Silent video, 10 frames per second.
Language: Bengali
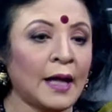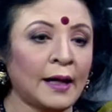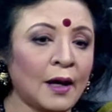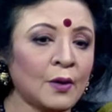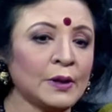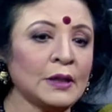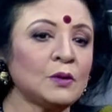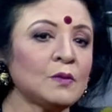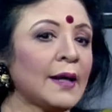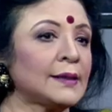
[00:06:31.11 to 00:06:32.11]
তারাও
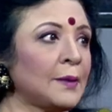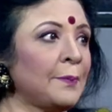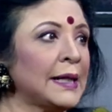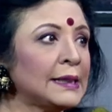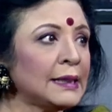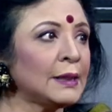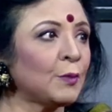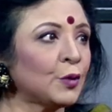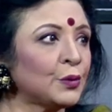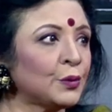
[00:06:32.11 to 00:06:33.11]
কিন্তু একটা মেডলের
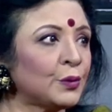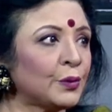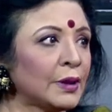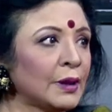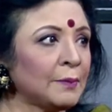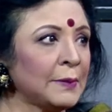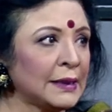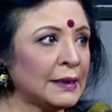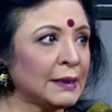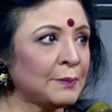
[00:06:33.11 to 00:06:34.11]
মতন করে
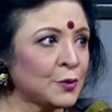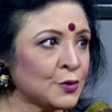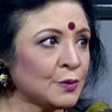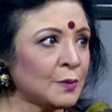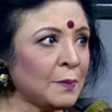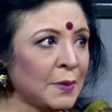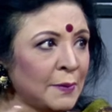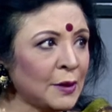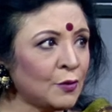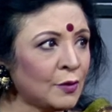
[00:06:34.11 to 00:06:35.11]
মেডলে বোঝো তুমি
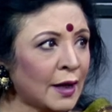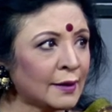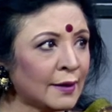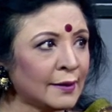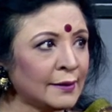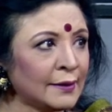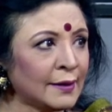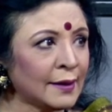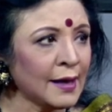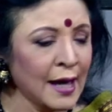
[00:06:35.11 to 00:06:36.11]
বিভিন্ন রাগ
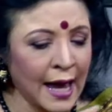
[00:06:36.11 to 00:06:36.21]
রাগিনীকে